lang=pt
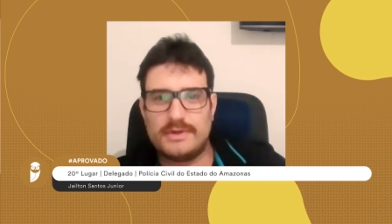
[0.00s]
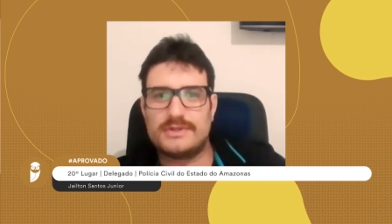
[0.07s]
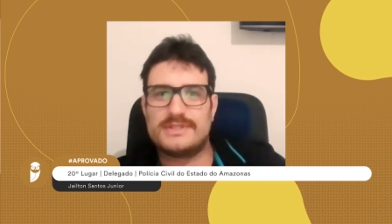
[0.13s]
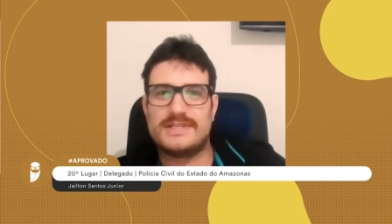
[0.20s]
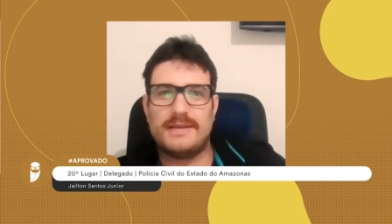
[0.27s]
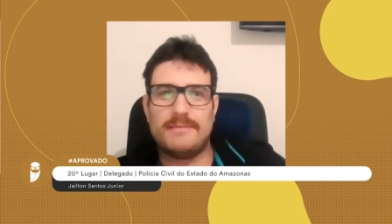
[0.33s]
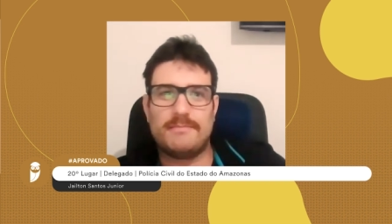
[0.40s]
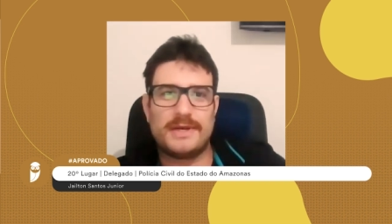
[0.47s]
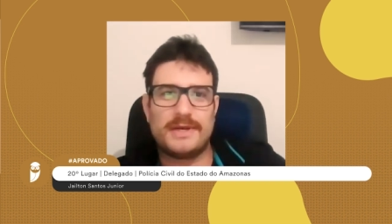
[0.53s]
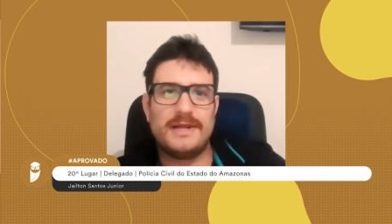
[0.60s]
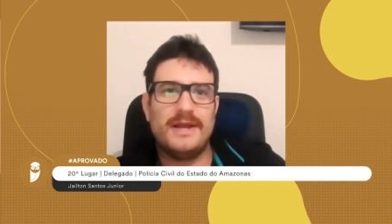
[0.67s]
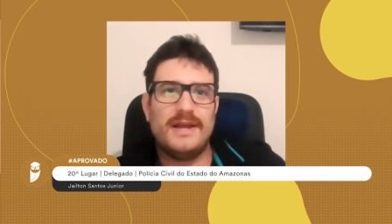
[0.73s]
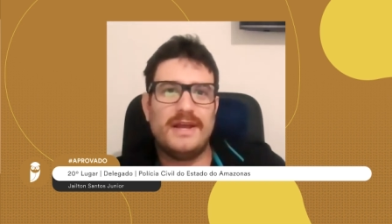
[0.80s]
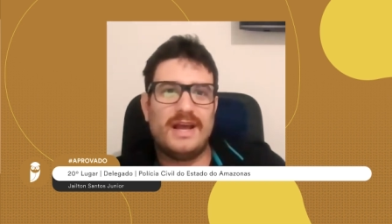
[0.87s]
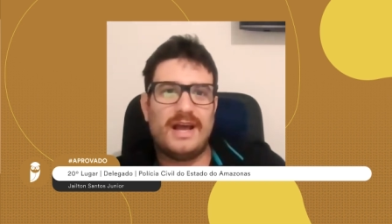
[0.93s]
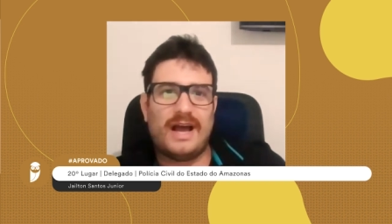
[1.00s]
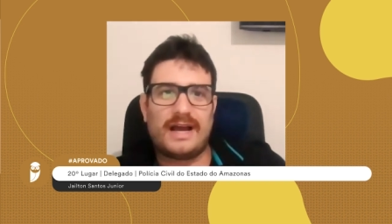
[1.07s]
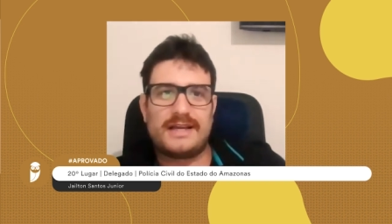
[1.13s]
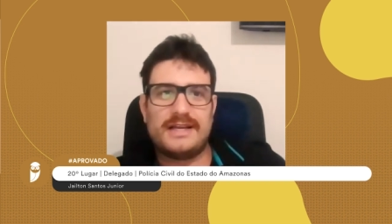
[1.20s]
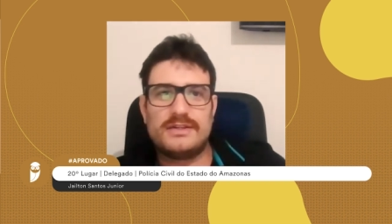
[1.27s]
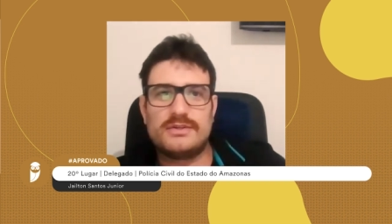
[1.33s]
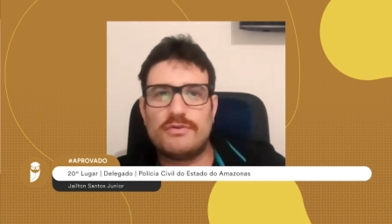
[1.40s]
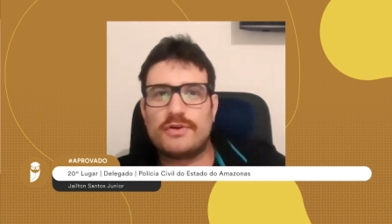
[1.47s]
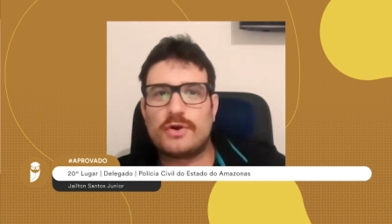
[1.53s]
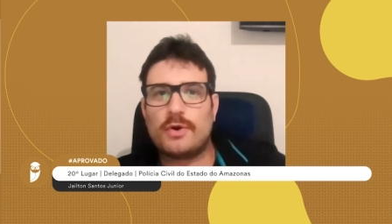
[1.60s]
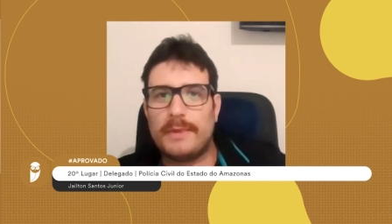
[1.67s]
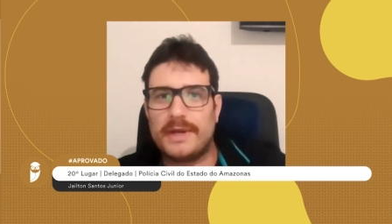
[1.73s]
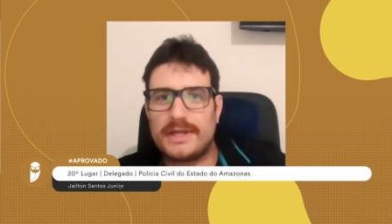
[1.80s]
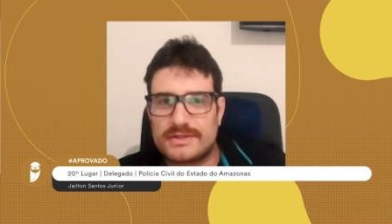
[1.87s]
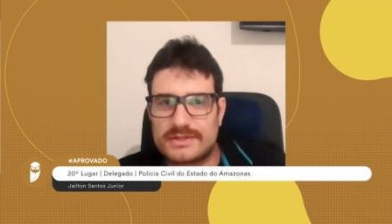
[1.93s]
Eu sempre acredito que eu fico
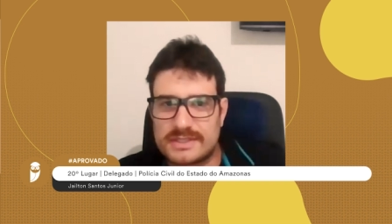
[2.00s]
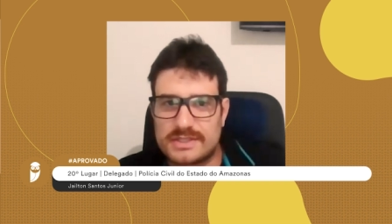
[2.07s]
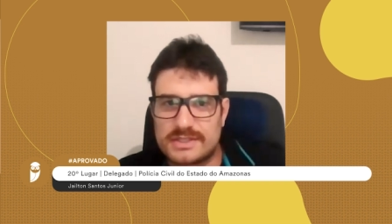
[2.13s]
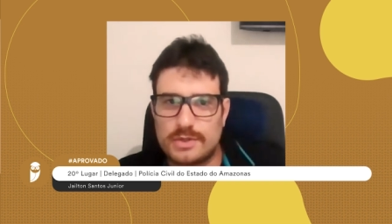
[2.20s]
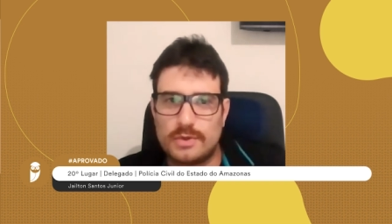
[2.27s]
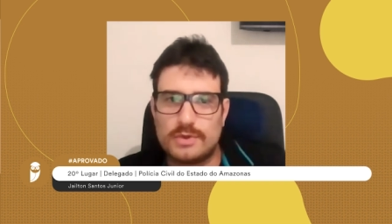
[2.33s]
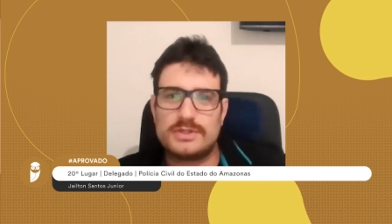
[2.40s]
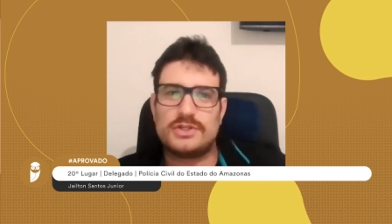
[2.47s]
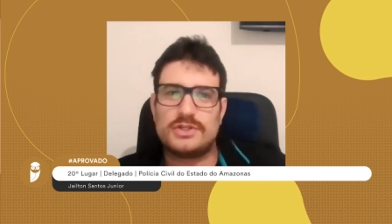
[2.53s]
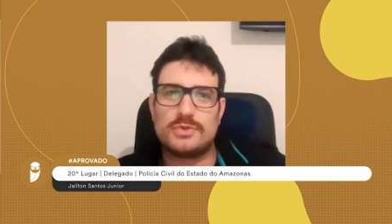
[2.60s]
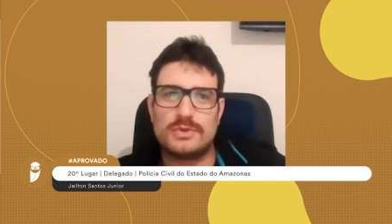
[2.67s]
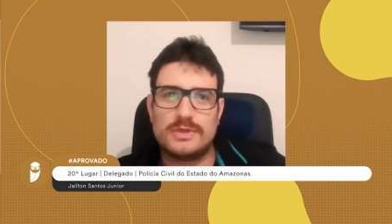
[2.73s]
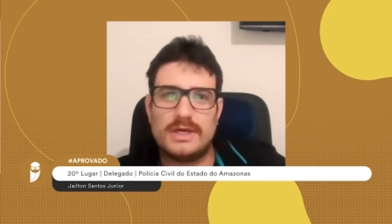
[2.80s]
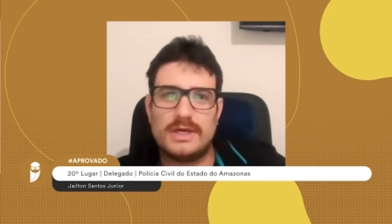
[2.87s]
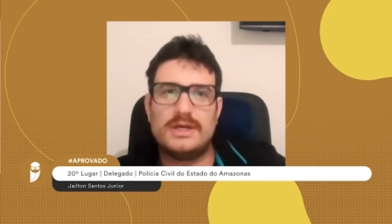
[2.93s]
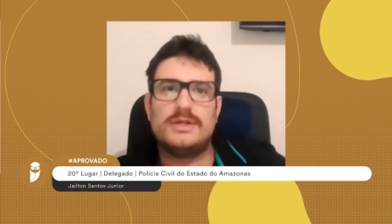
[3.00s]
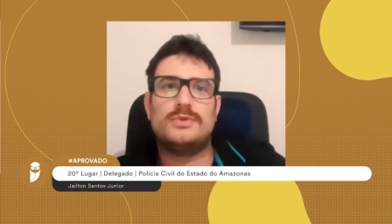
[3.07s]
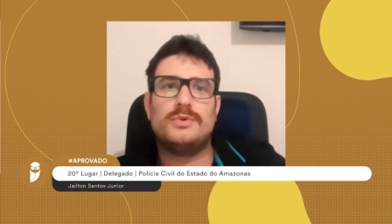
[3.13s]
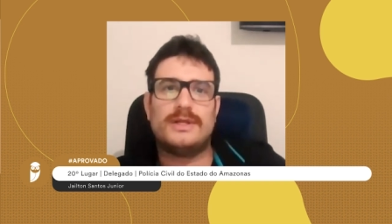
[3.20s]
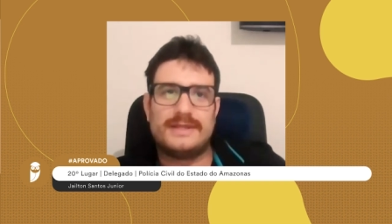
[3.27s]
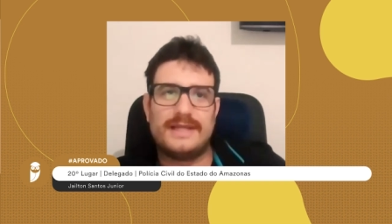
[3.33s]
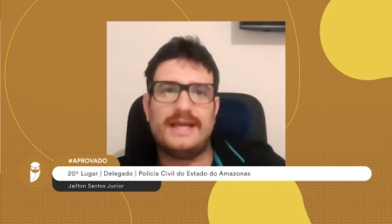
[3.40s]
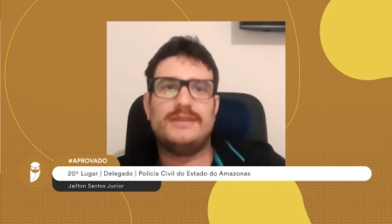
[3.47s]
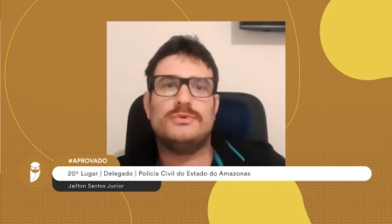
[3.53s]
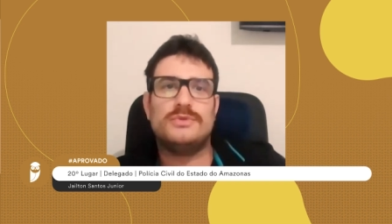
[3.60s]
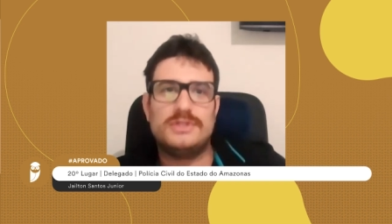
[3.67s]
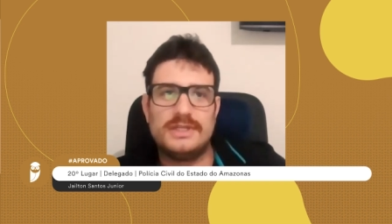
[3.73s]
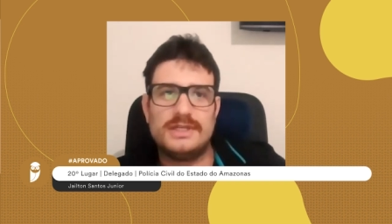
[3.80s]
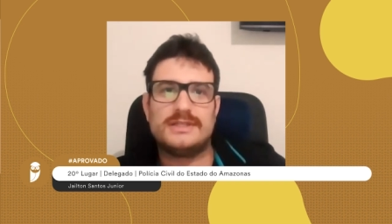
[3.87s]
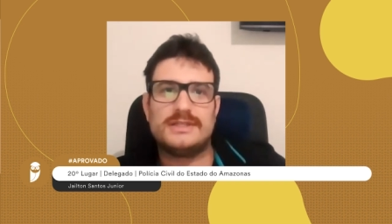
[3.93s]
menos ansioso estudando até no
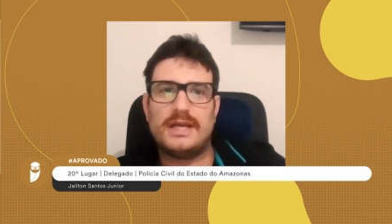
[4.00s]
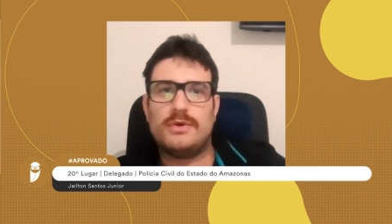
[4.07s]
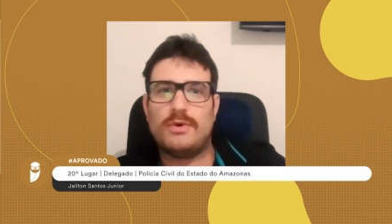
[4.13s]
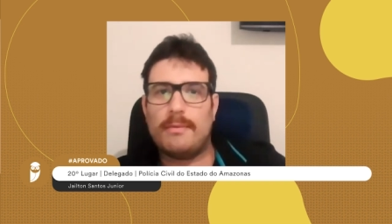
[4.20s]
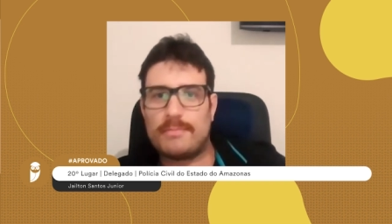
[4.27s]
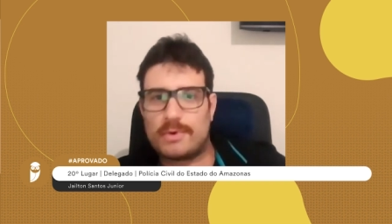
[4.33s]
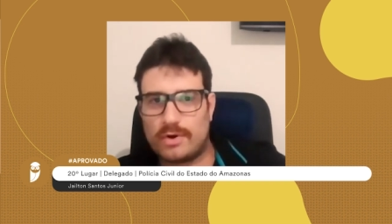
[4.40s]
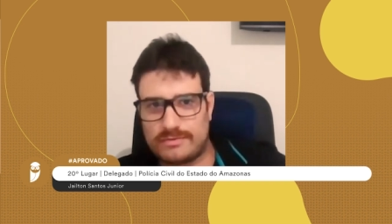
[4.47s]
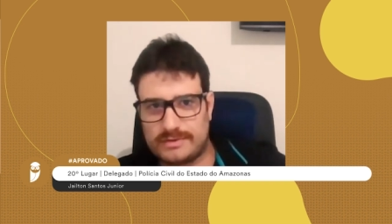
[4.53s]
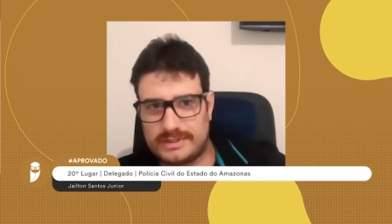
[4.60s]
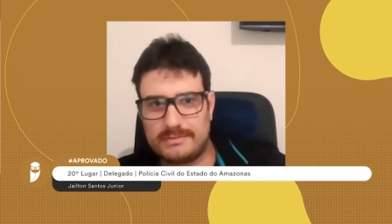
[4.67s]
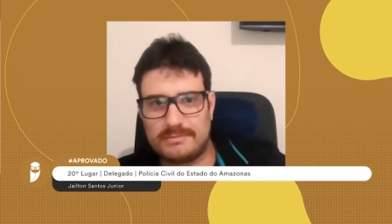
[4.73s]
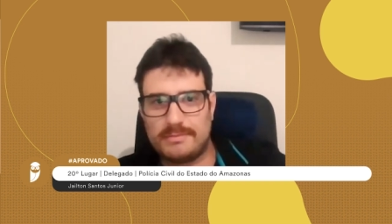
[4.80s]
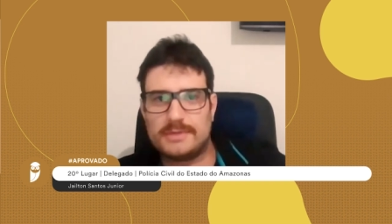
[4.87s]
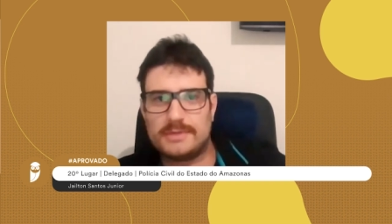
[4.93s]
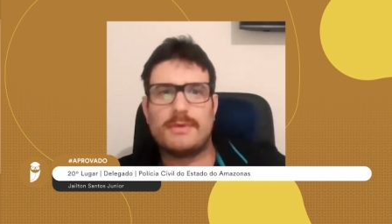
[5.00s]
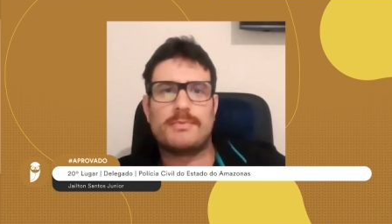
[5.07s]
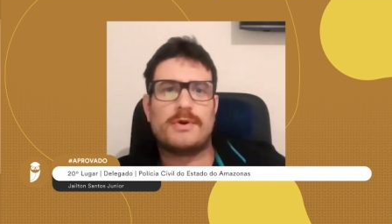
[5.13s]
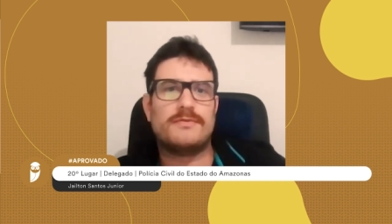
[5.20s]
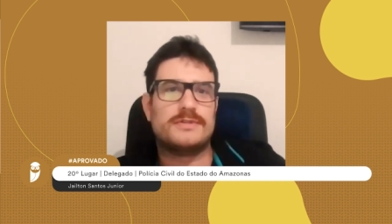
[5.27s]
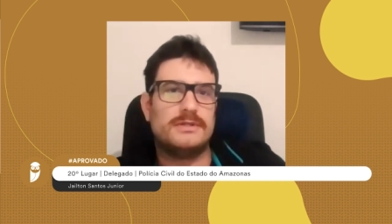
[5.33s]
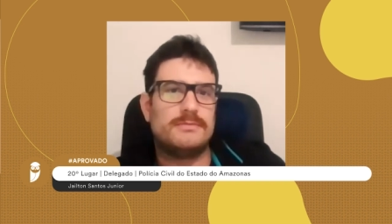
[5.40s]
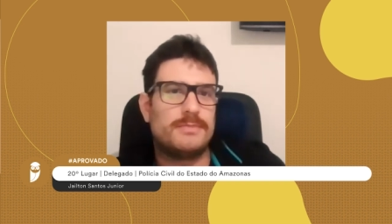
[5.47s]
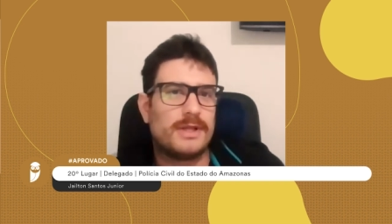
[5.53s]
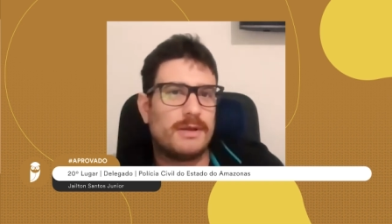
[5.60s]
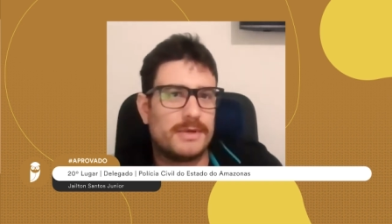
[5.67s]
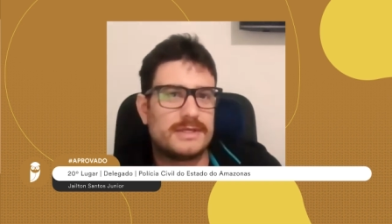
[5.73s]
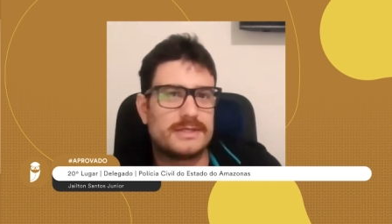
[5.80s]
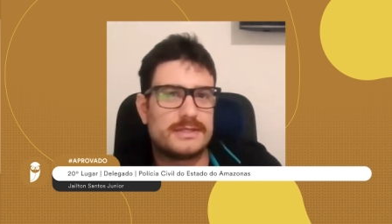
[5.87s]
dia anterior à prova, mesmo a prova sendo pela manhã